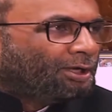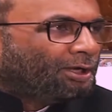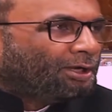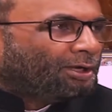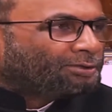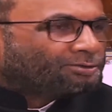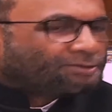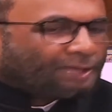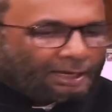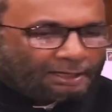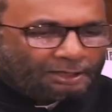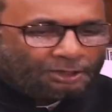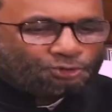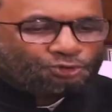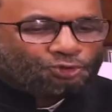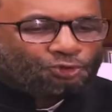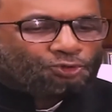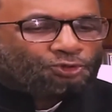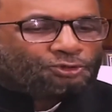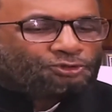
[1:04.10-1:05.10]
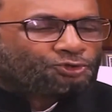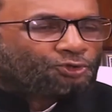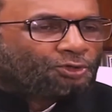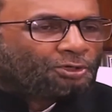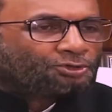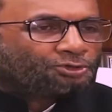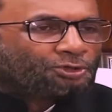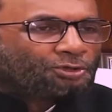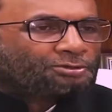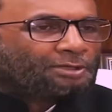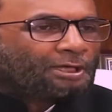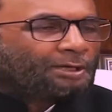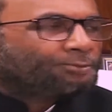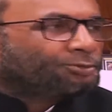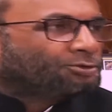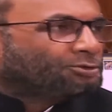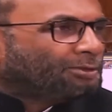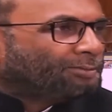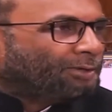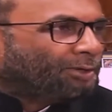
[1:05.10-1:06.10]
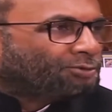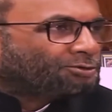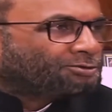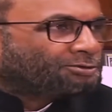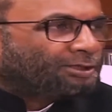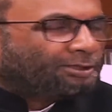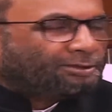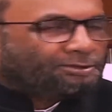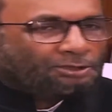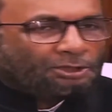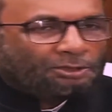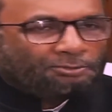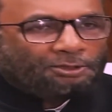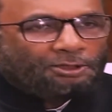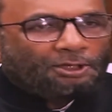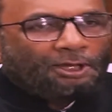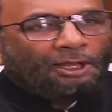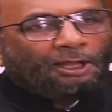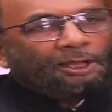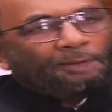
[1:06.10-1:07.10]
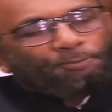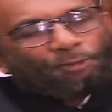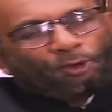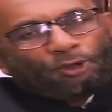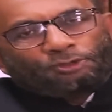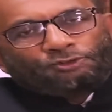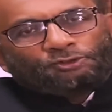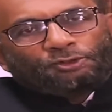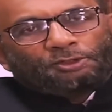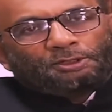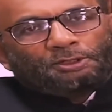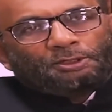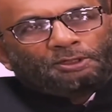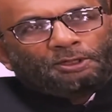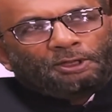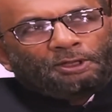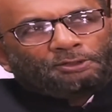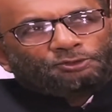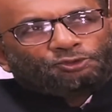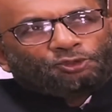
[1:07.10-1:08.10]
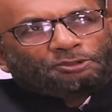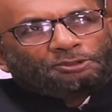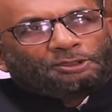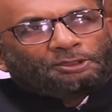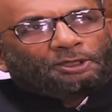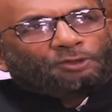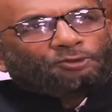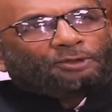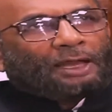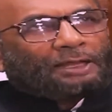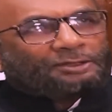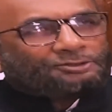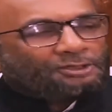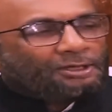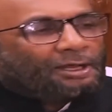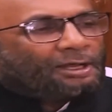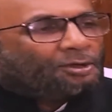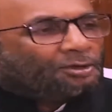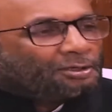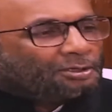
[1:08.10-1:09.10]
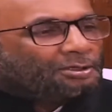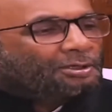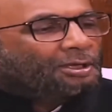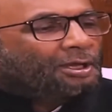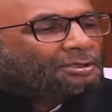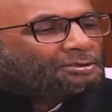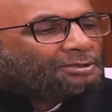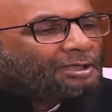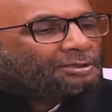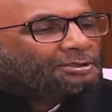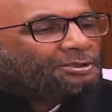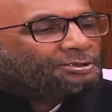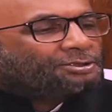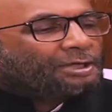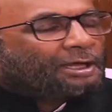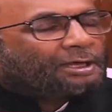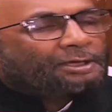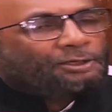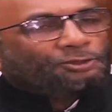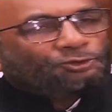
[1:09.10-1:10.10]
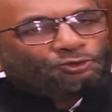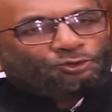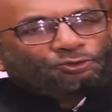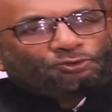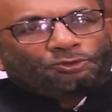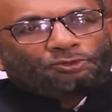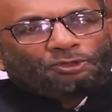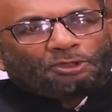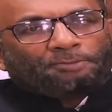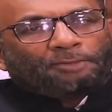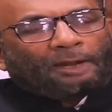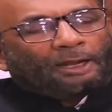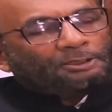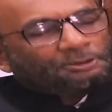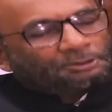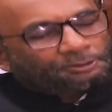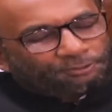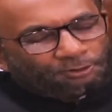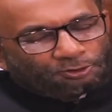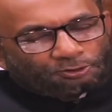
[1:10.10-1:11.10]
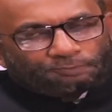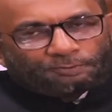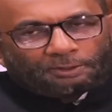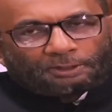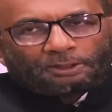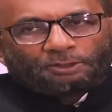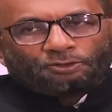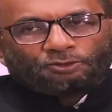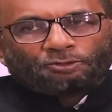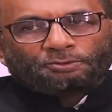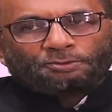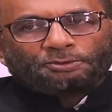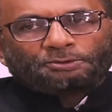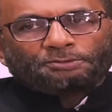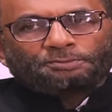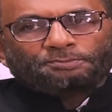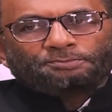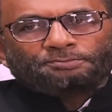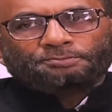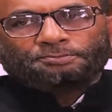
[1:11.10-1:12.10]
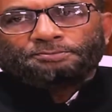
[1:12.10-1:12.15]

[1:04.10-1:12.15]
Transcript: না তাকেও শোকস করা সহ তার বিরুদ্ধে ব্যবস্থা নিতে হবে প্রয়োজনে যদি কেউ কাজ না করেন তাদের চাকরিচ্যুত করে বাড়িতে ফেরত পাঠানো হবে